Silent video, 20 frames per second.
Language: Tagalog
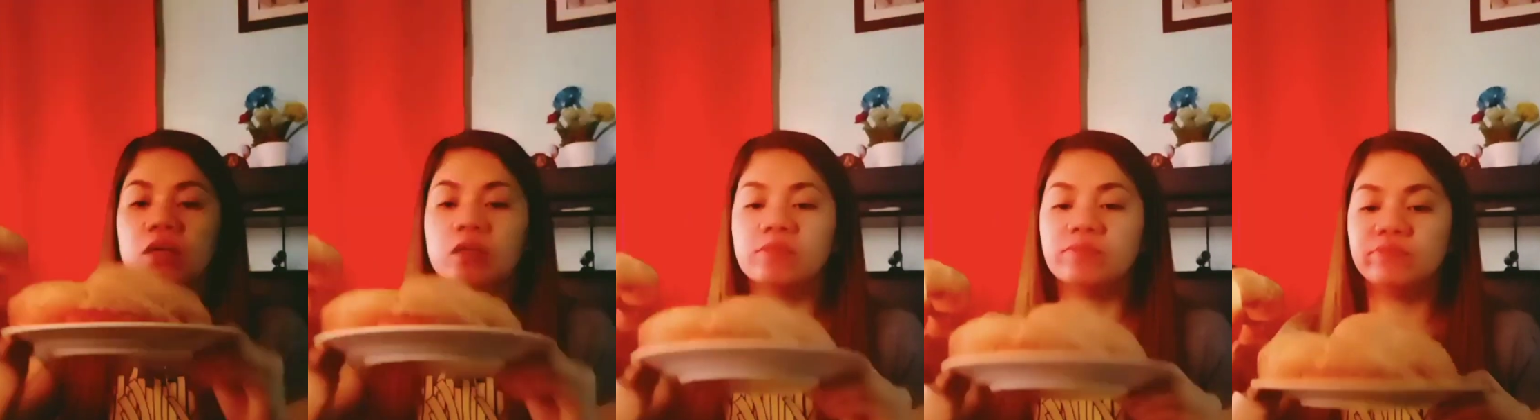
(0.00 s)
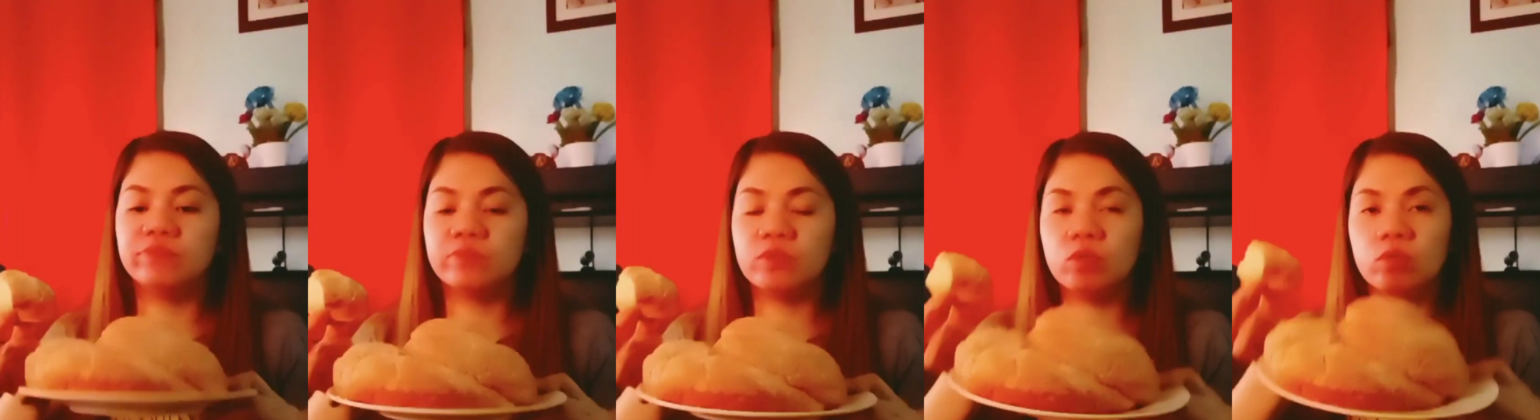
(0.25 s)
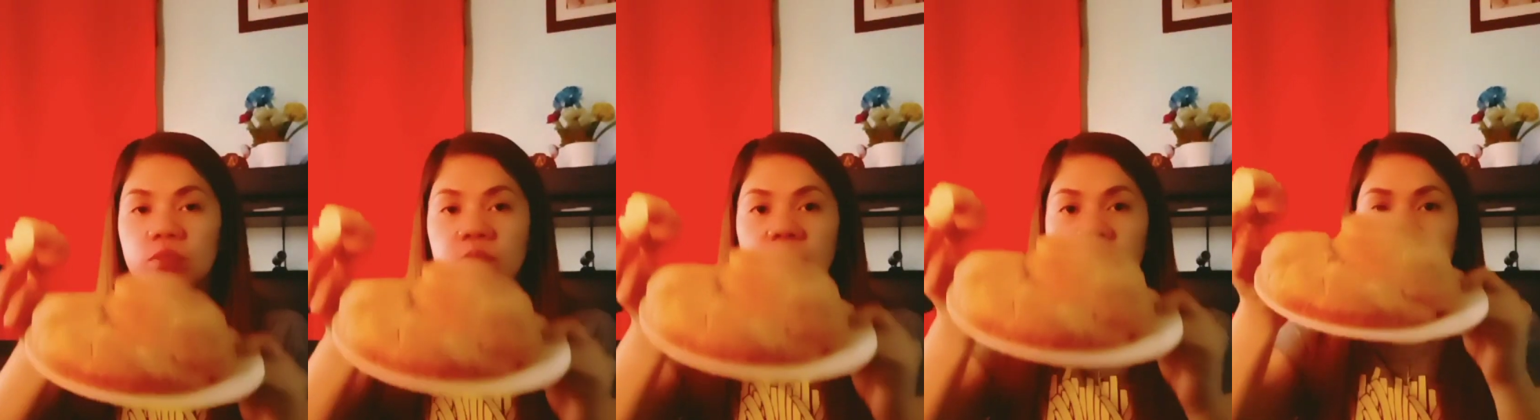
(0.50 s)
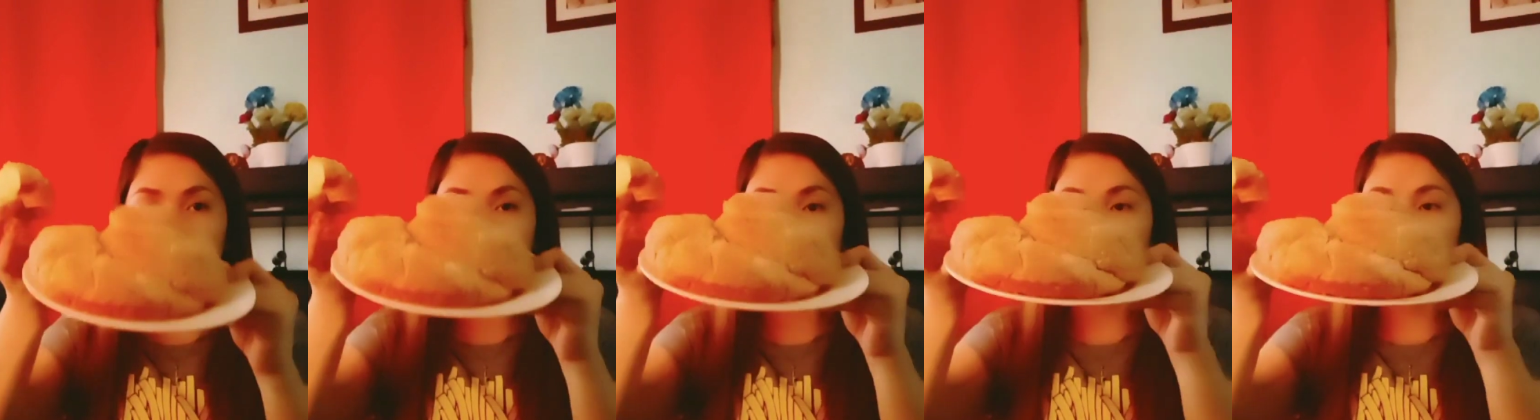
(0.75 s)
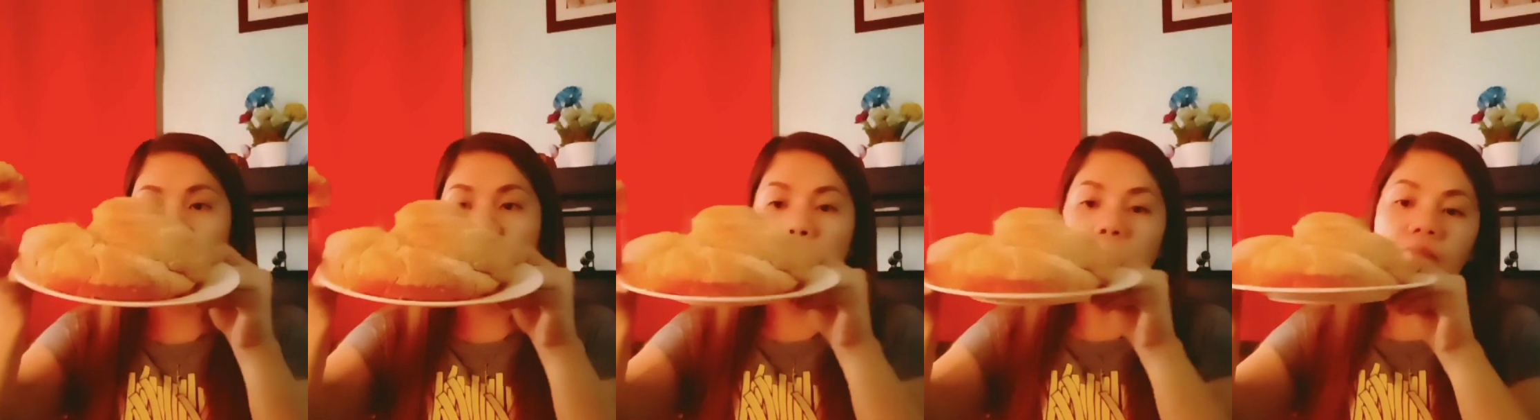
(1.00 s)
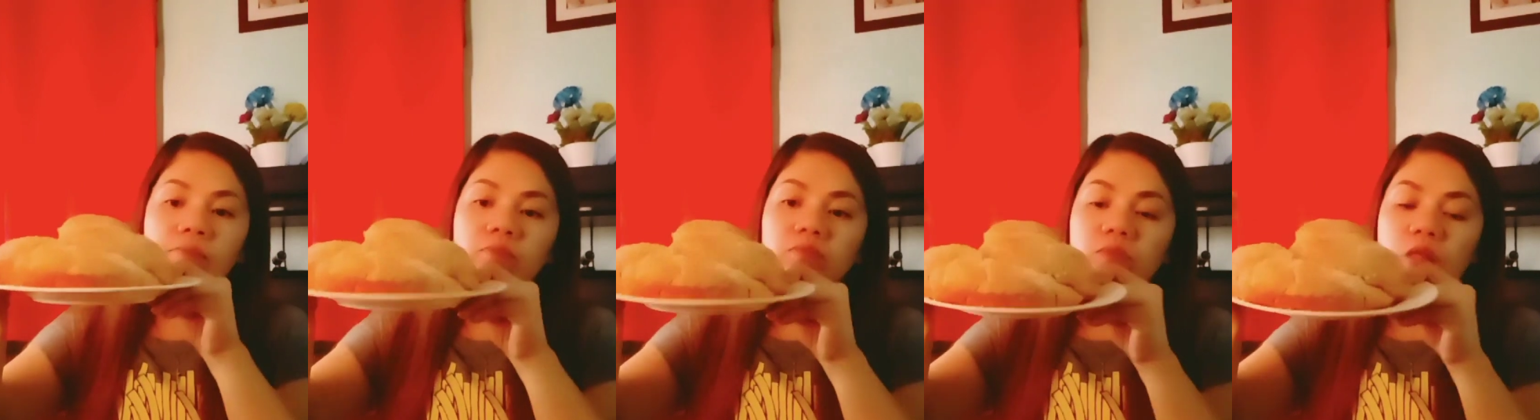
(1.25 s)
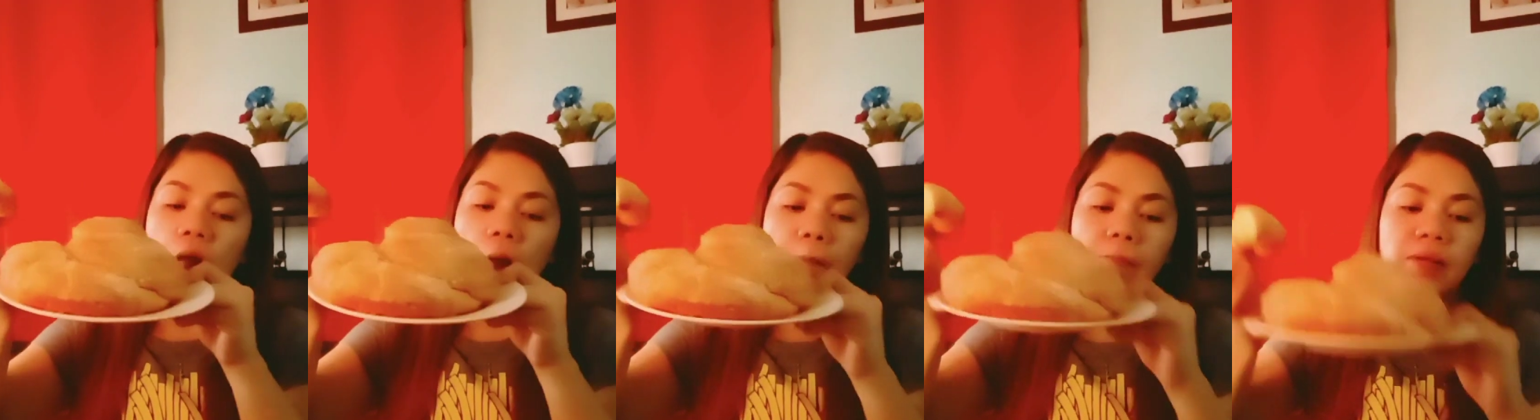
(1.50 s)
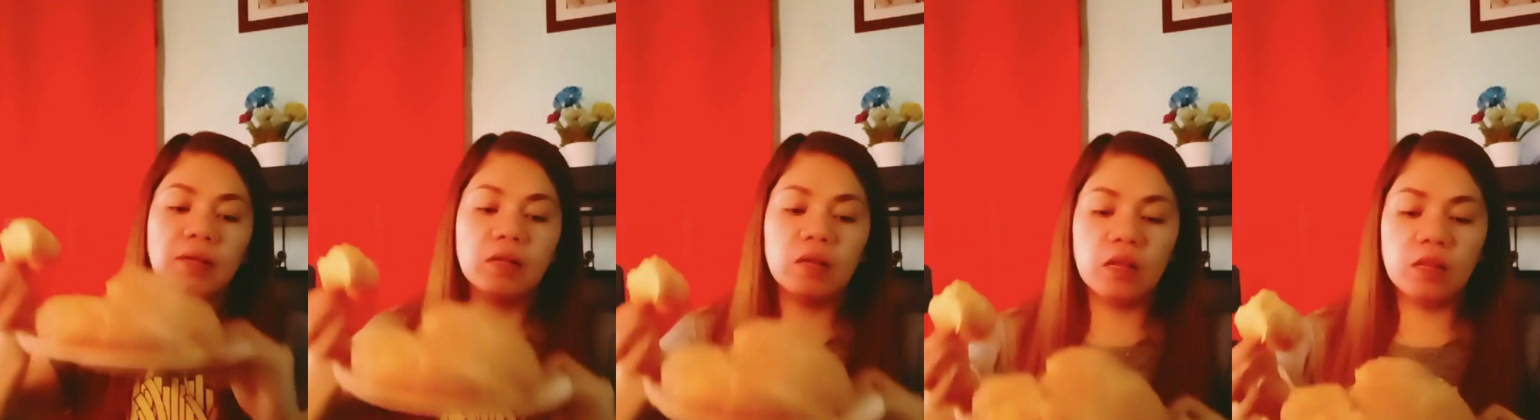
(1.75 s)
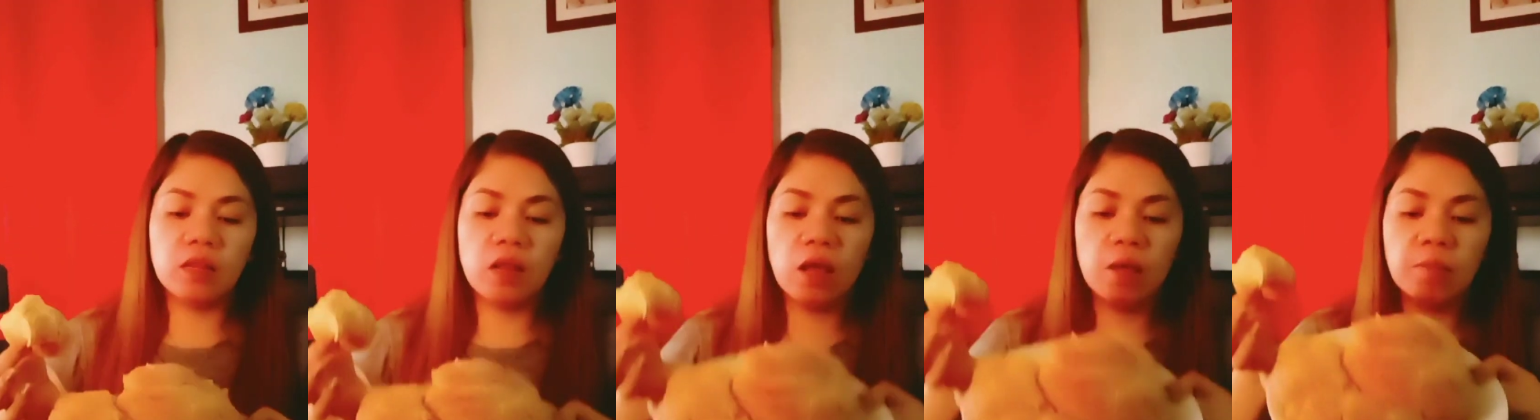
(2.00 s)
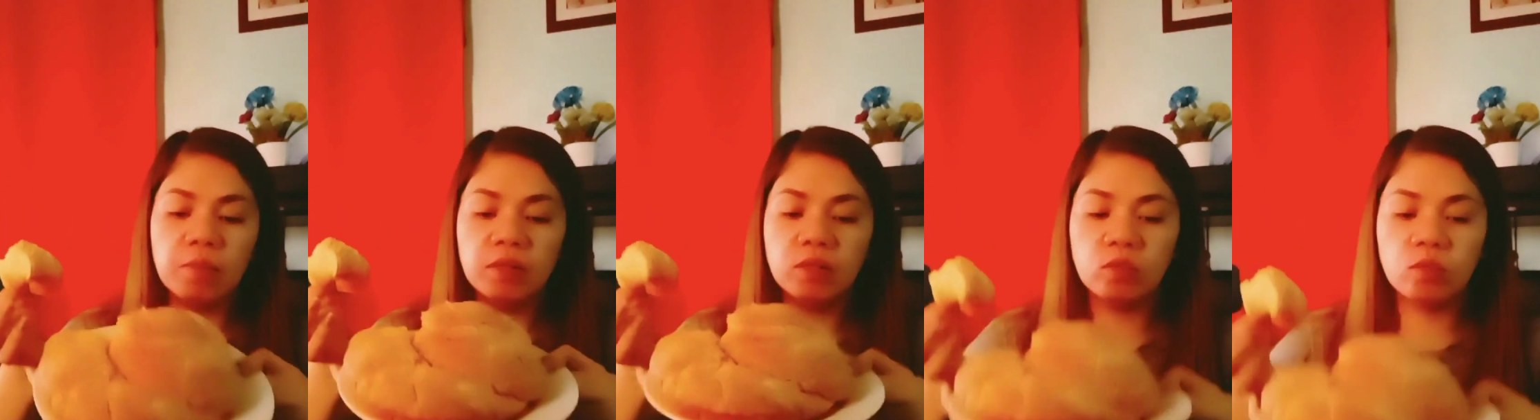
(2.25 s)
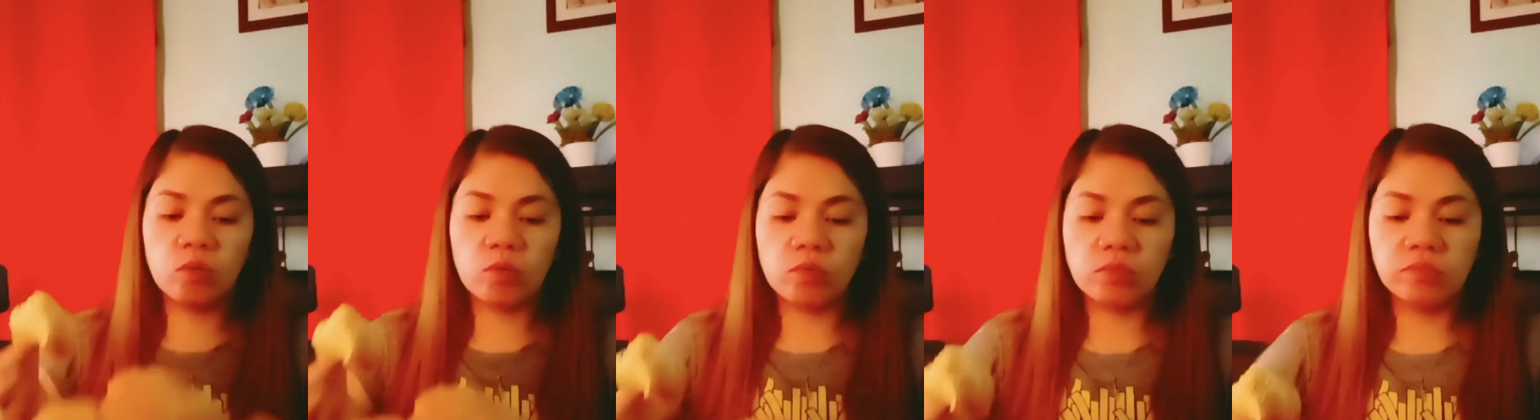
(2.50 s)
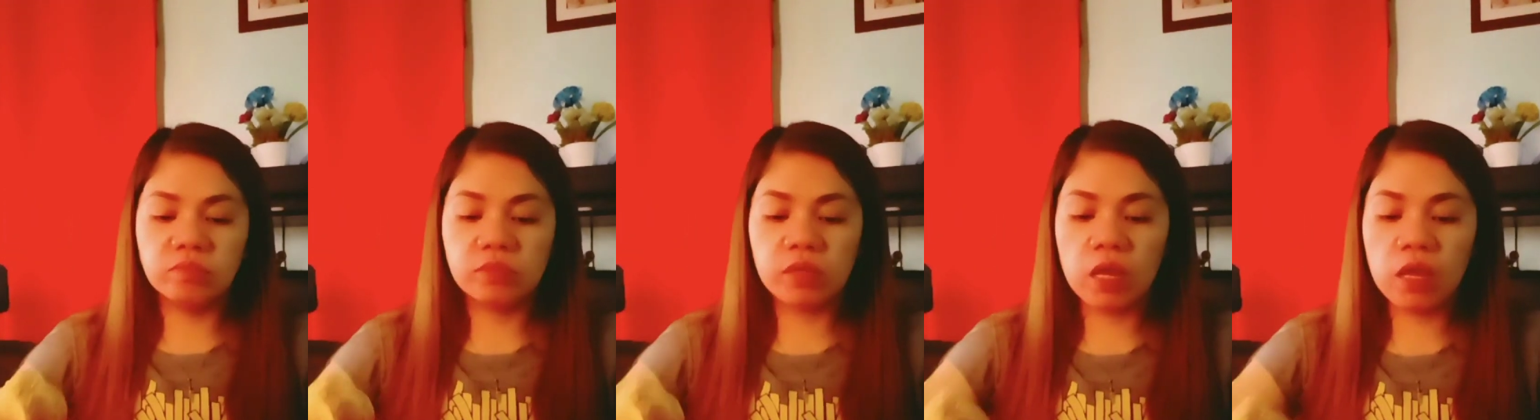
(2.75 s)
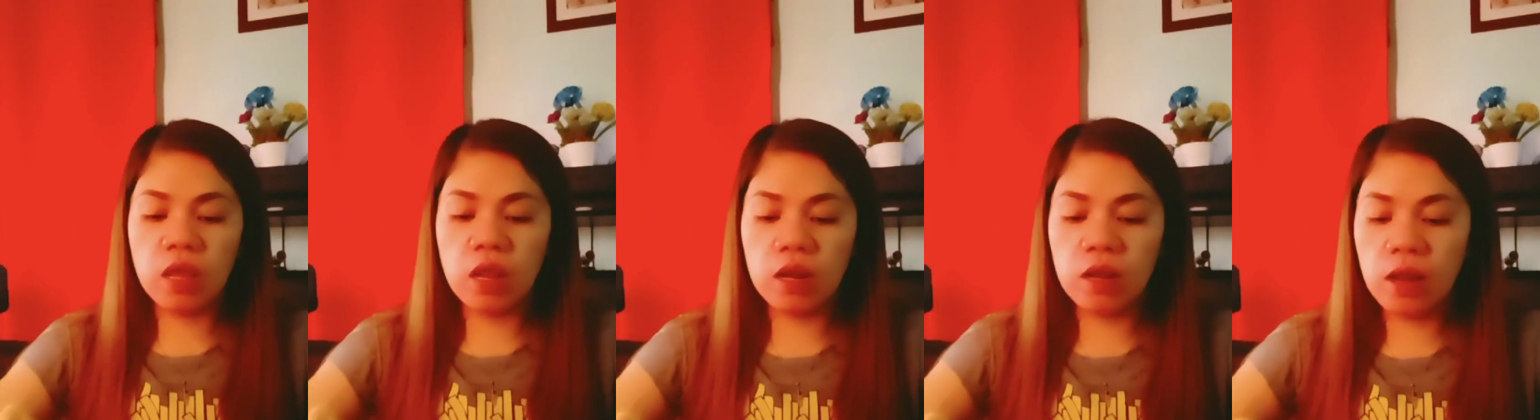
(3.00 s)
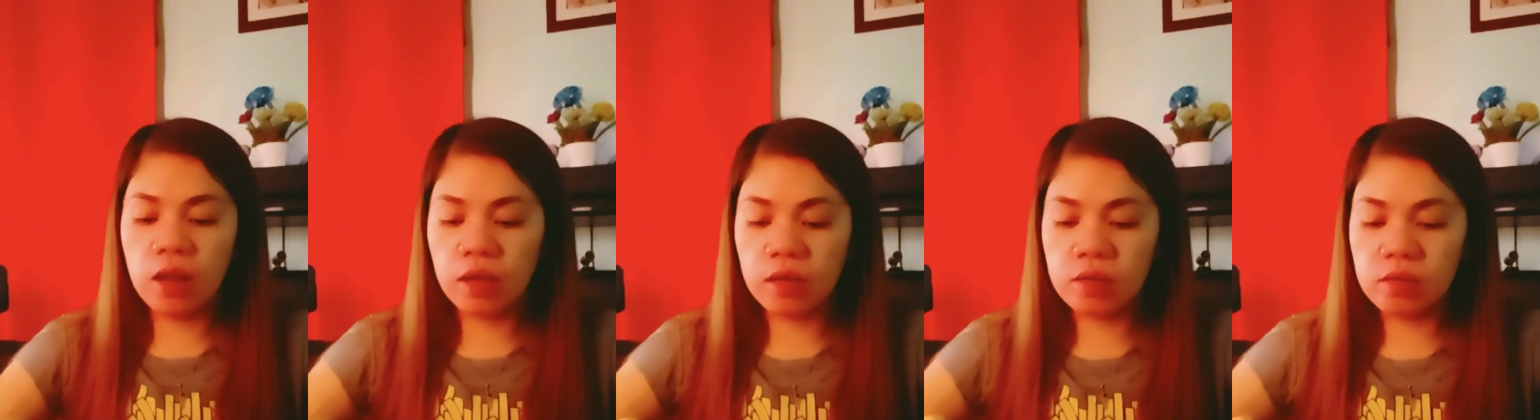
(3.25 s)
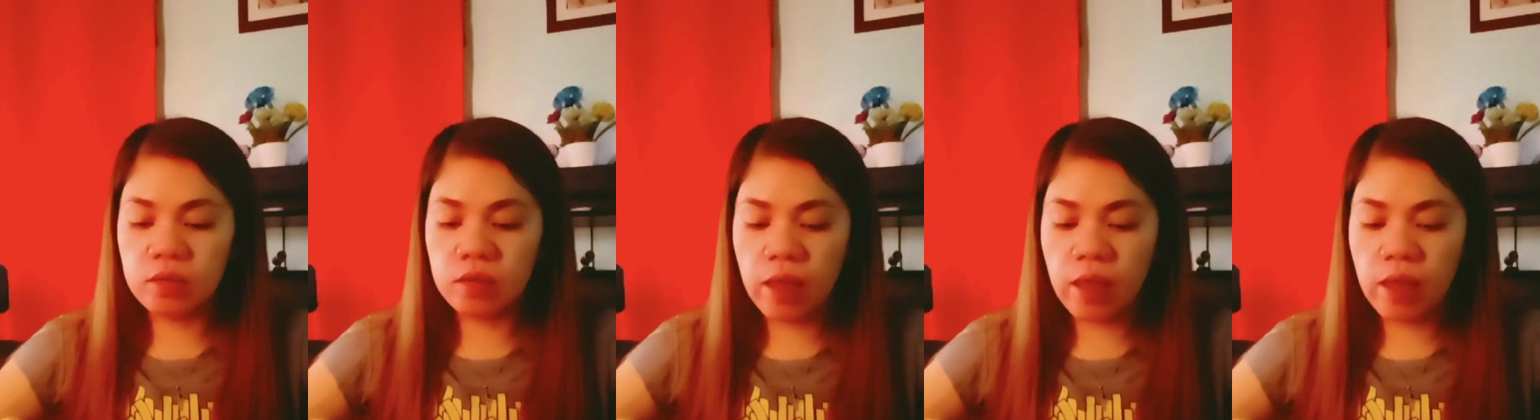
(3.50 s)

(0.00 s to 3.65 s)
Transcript: Nung pinggan namin to, ayan, laki niya.